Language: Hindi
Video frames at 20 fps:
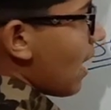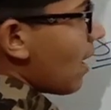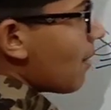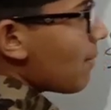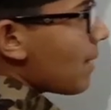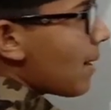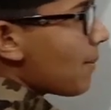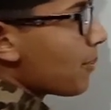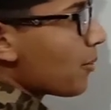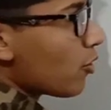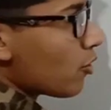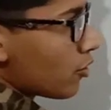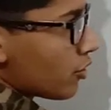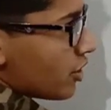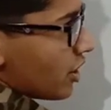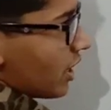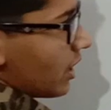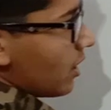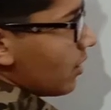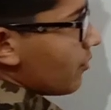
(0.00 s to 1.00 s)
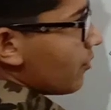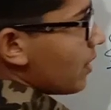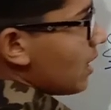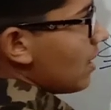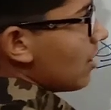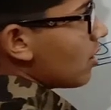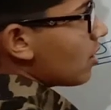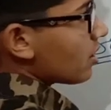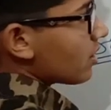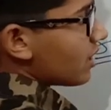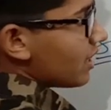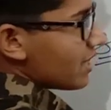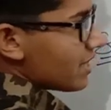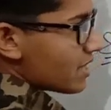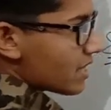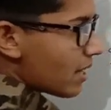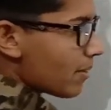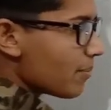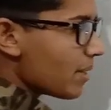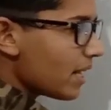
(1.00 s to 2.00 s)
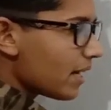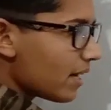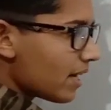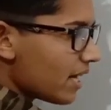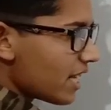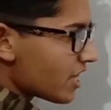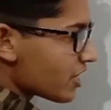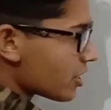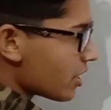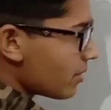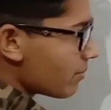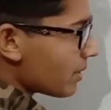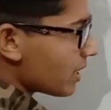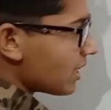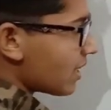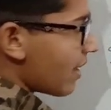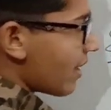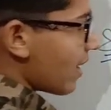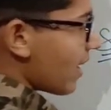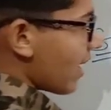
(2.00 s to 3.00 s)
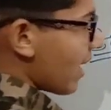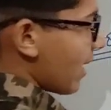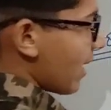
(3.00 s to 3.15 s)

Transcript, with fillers: अब आपको क्षेत्रफल और त्रिज्या में रिलेशन बताना